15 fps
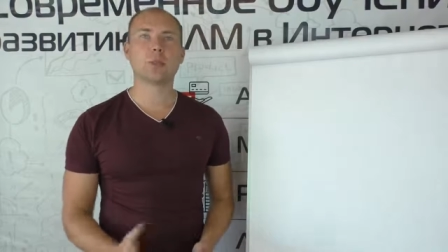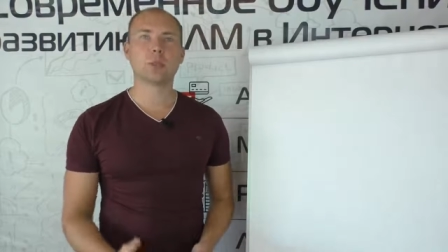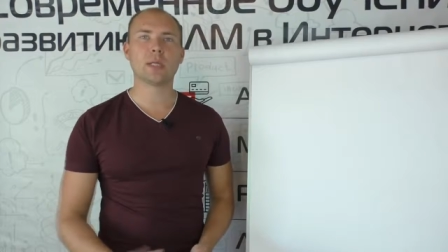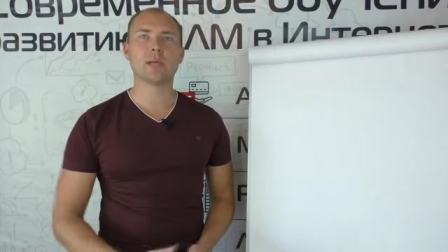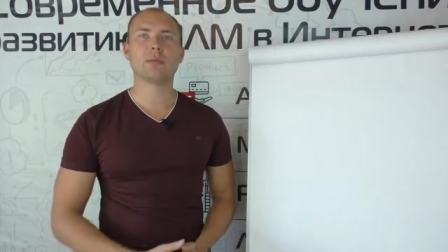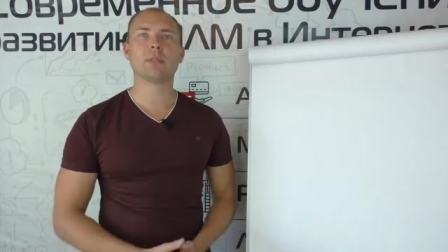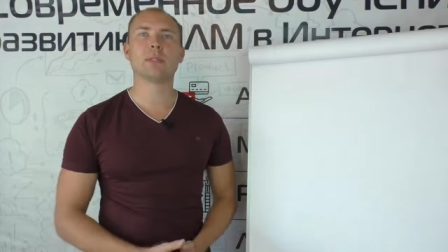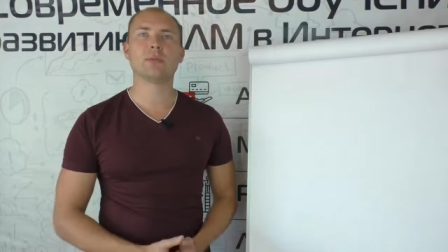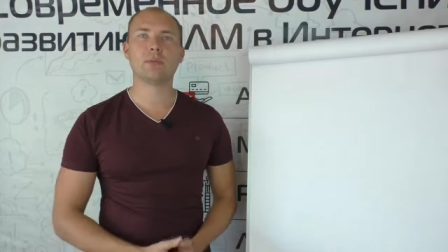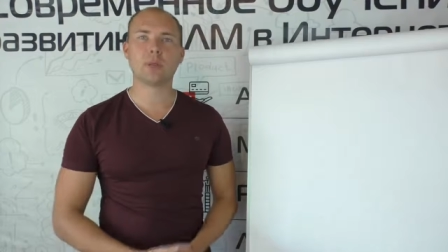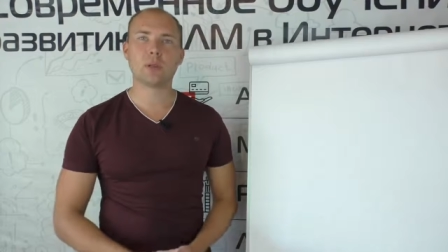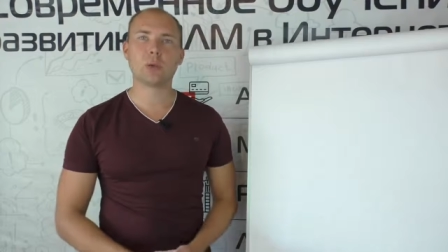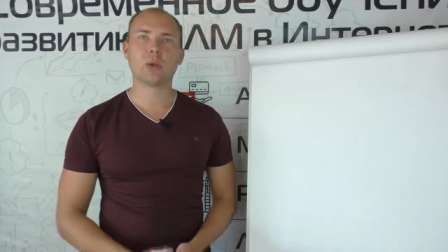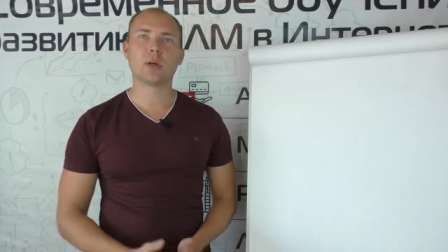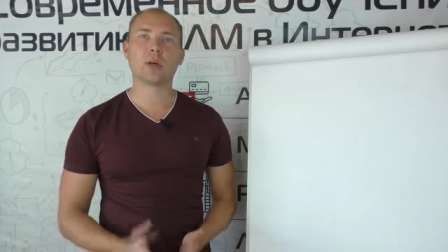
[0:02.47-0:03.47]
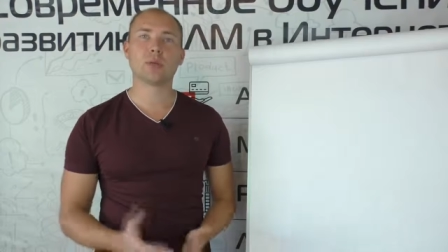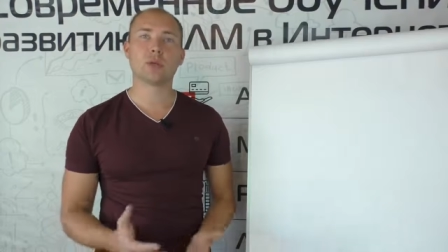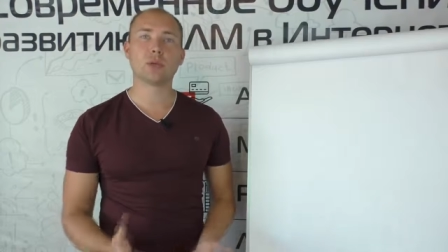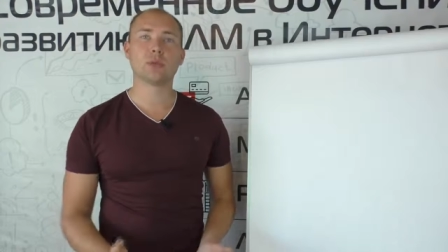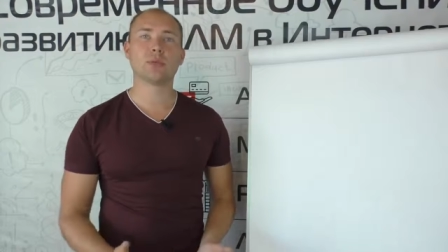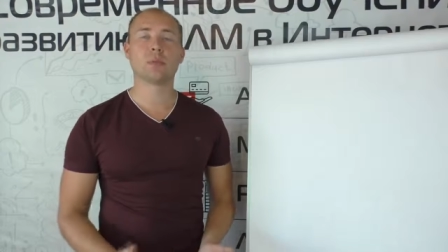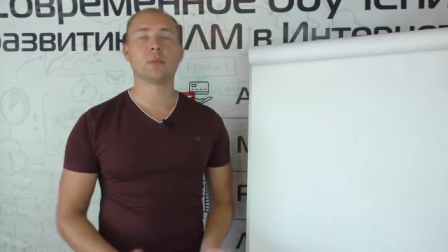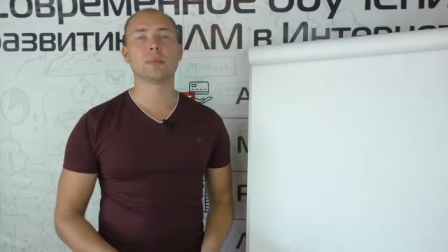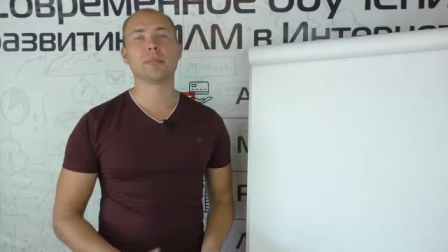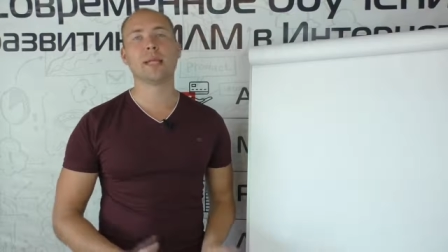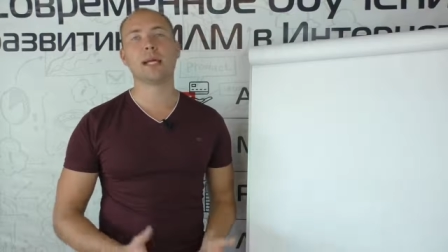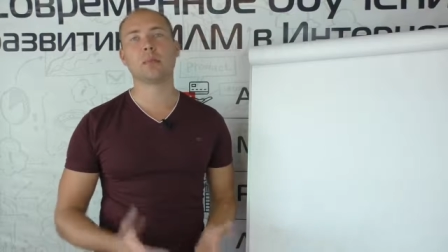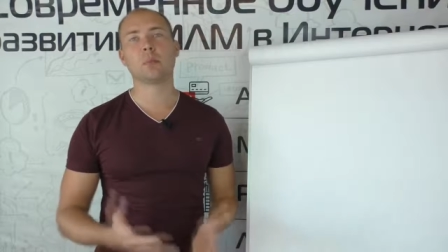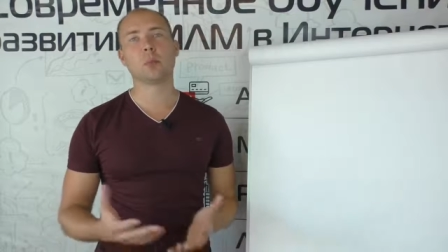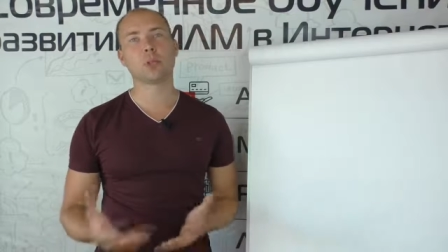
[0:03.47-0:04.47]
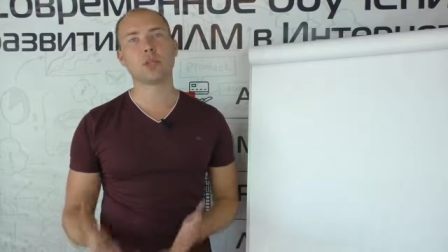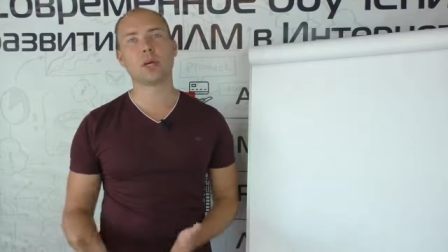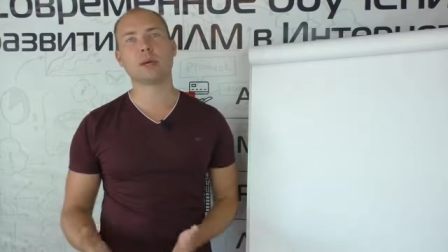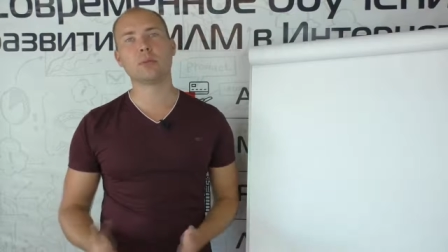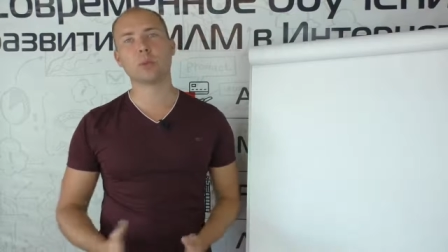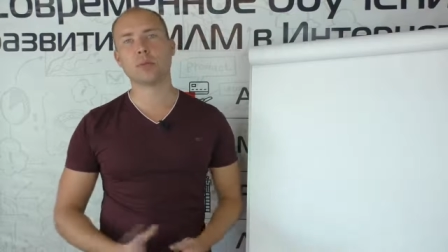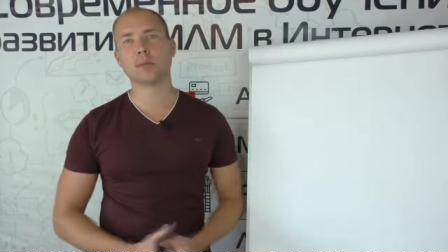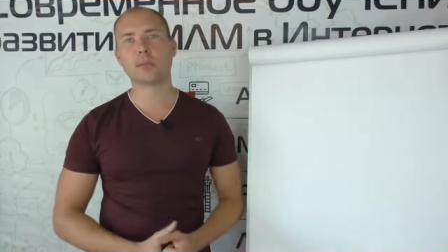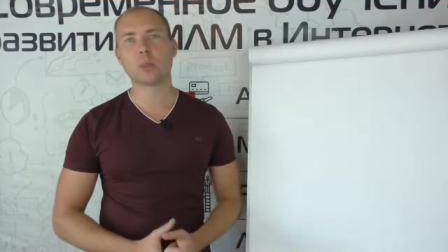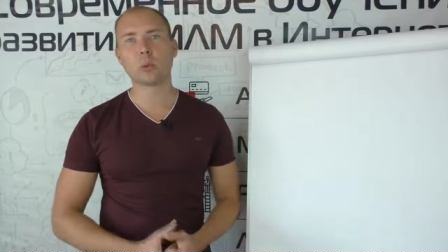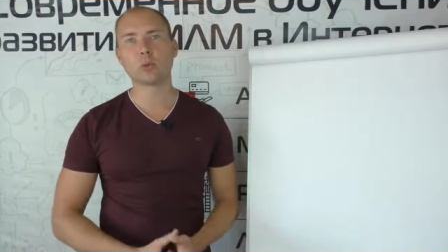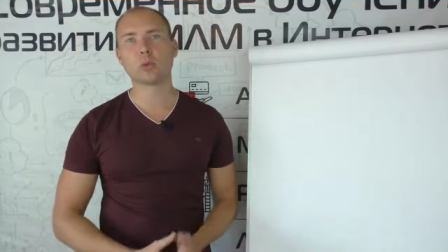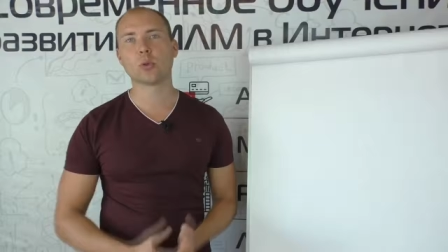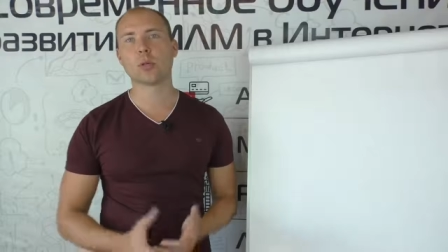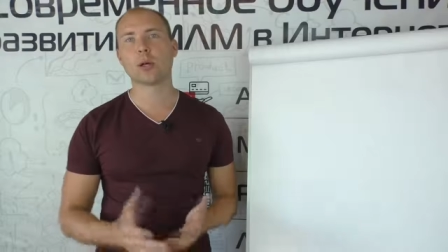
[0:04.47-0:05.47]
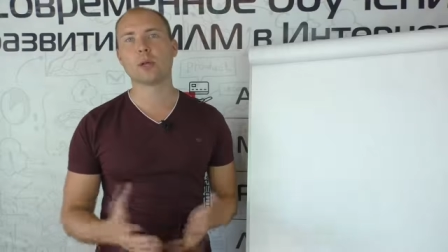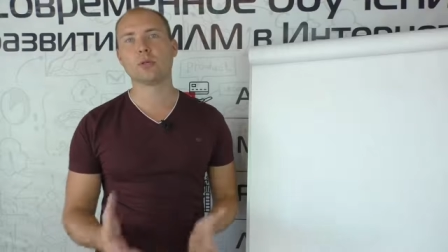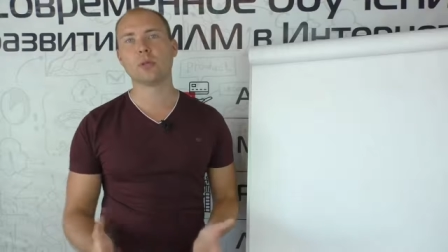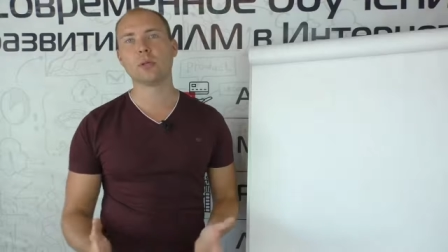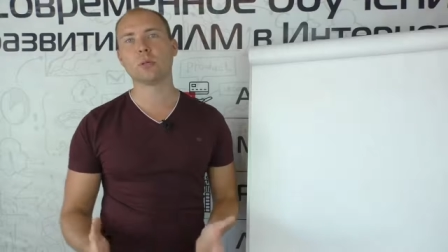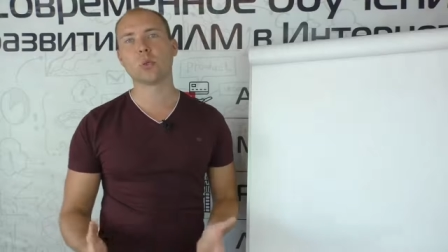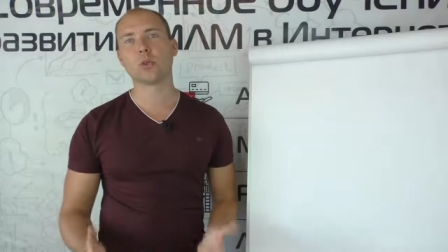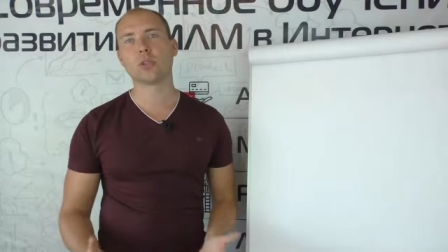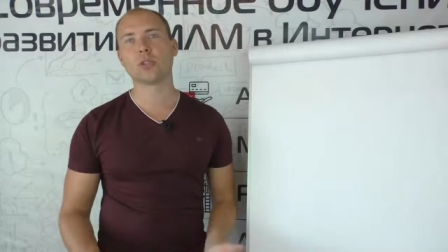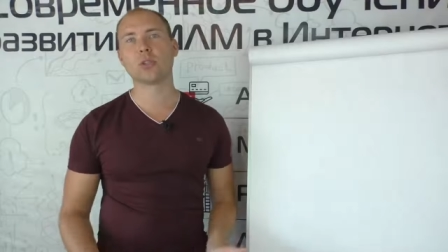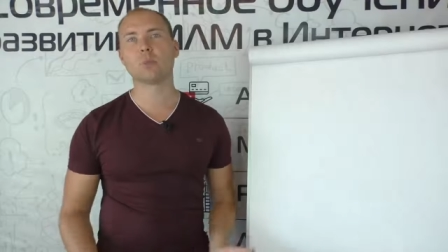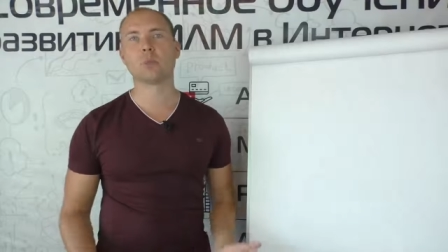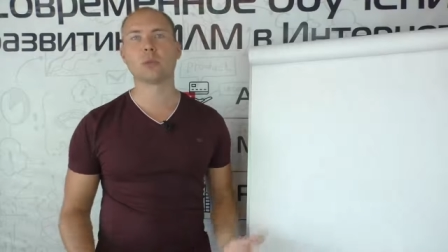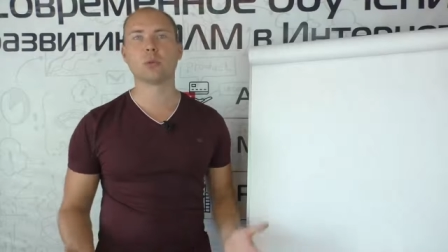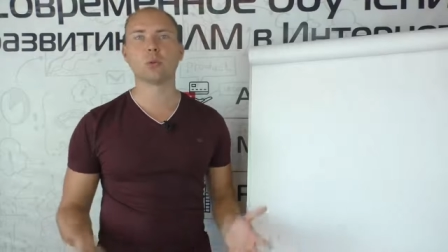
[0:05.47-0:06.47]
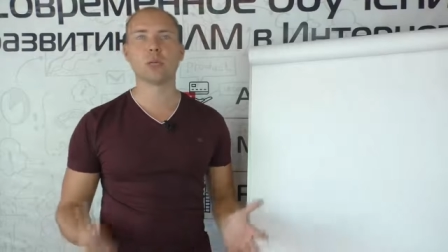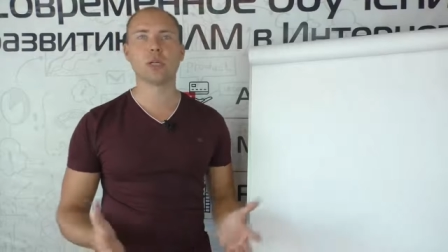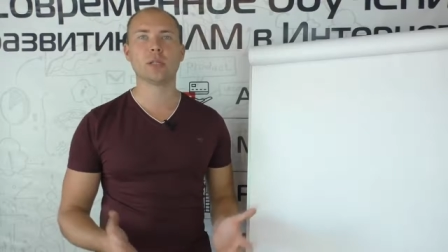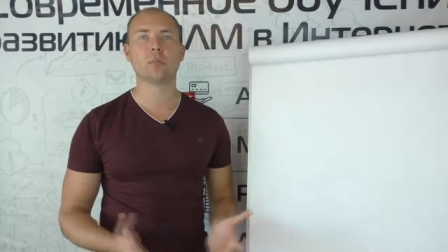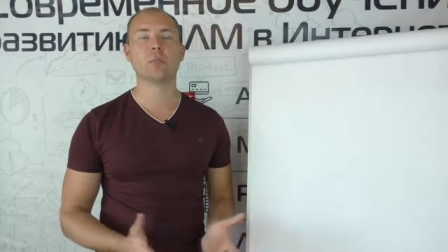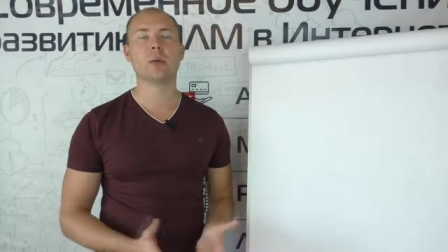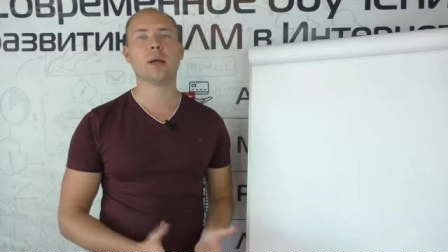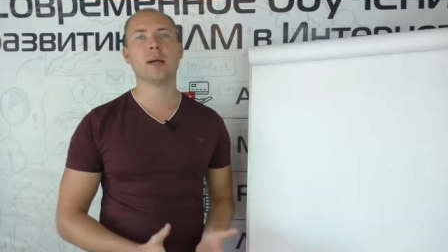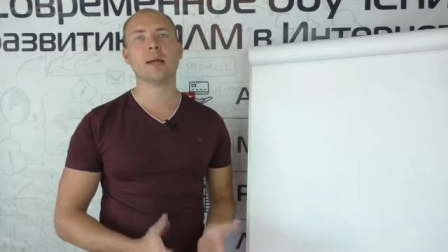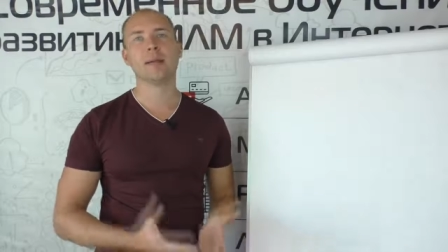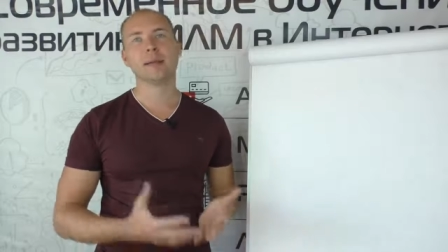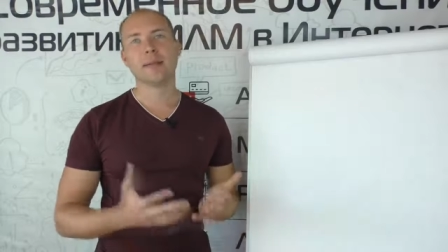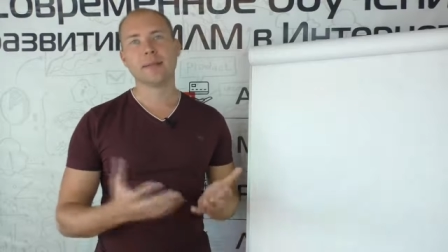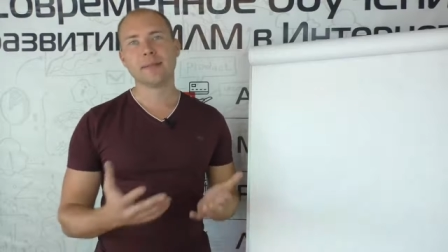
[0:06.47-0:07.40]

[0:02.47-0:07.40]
Друзья, в этом видео хочу вам дать пошаговую инструкцию, как вы можете подключать по